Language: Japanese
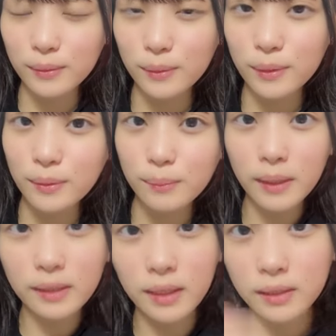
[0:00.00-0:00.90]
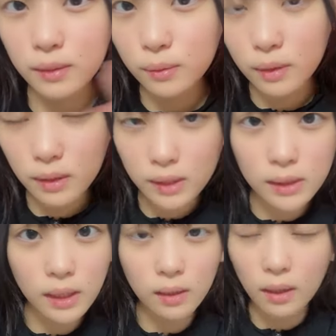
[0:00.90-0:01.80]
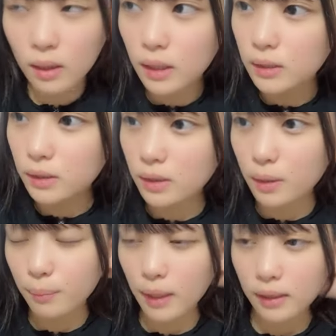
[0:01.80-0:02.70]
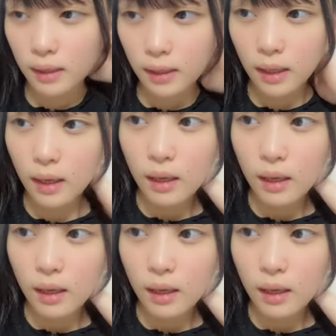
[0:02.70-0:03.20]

ちょうど毎日配信の出たしなんかちょっと前に